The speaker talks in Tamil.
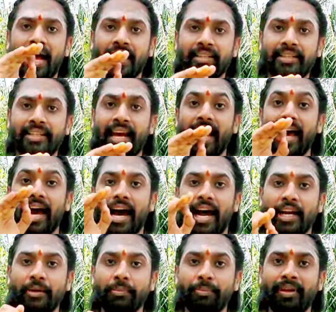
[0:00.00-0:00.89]
அந்த
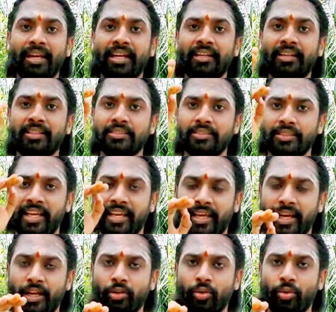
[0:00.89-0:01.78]
அன்பில்
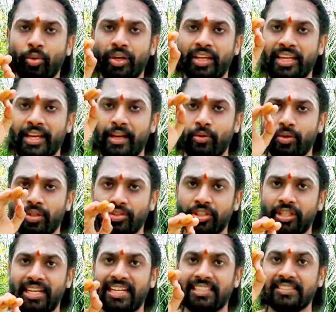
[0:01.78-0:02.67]
செய்யக்கூடிய
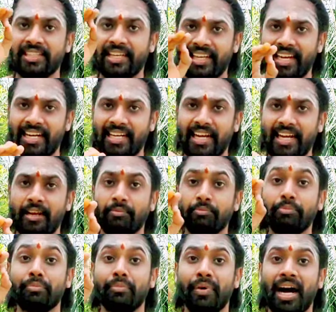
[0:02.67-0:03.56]
ஒரு சில
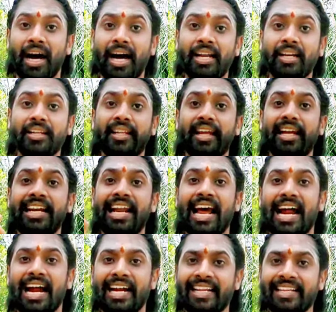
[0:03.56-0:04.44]
செயல்களும்
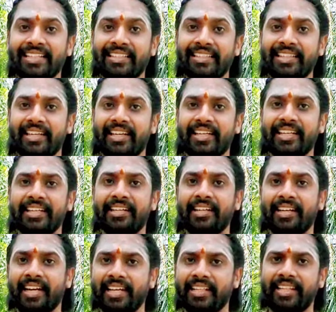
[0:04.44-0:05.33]
மாறுதல்
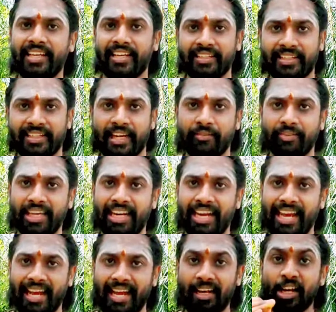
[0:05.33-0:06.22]
அடைந்திருக்கின்றதே
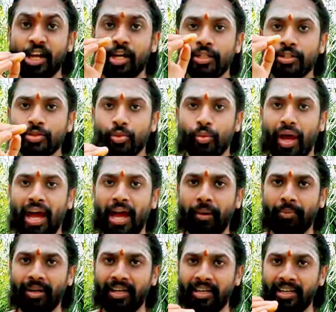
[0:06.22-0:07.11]
தவிர
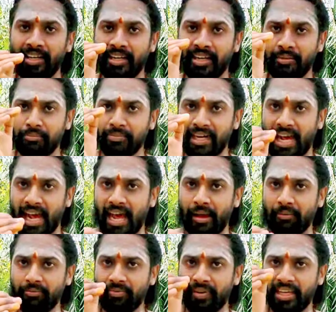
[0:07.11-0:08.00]
சுவாமியினிடம்
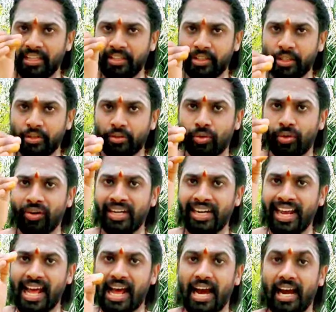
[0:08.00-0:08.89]
நாம் வைத்து
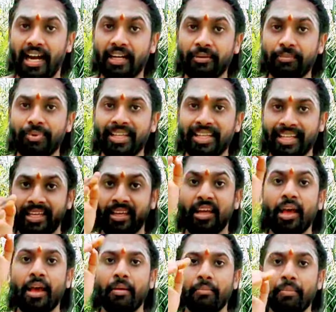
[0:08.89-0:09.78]
கொண்ட அன்பு
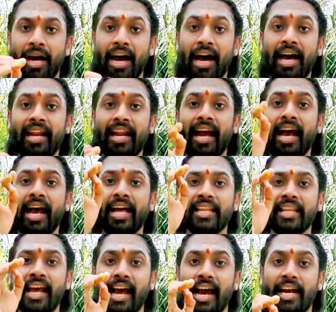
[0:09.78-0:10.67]

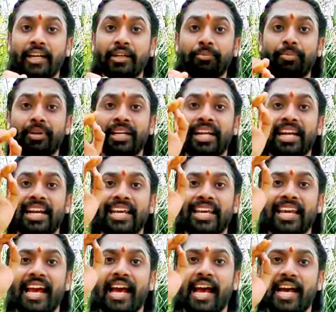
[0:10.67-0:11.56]
மாறாத அன்பு
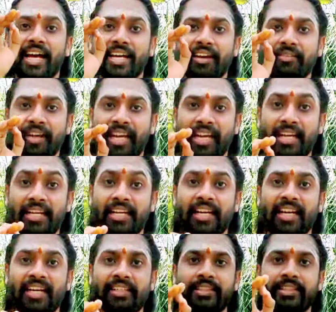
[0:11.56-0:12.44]
நிலையாகவே
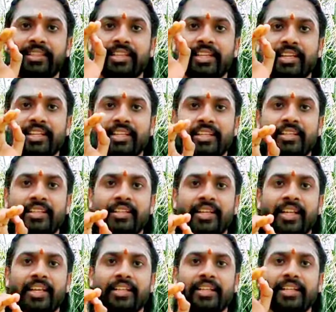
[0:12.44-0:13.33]

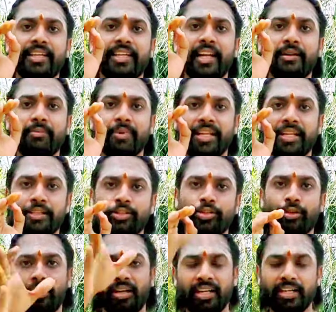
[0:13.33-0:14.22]
நிலைத்திருக்கின்றது என்பதை
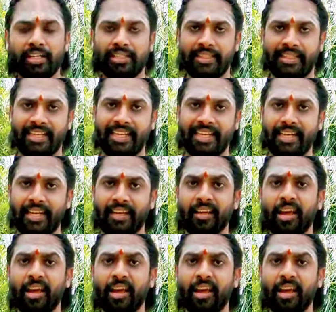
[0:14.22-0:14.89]
சொல்லிக்கிட்டு